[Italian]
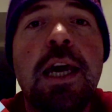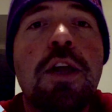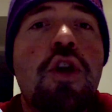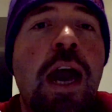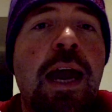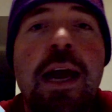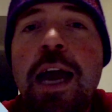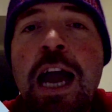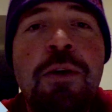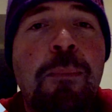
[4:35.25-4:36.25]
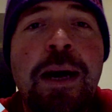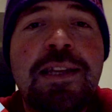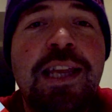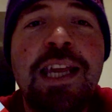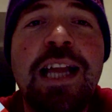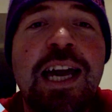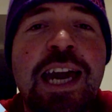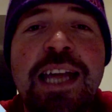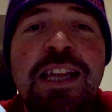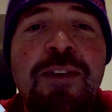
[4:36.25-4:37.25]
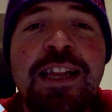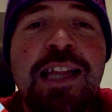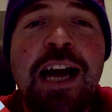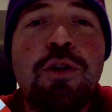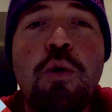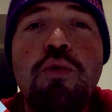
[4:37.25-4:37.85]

Cioè, è una partita che è diventato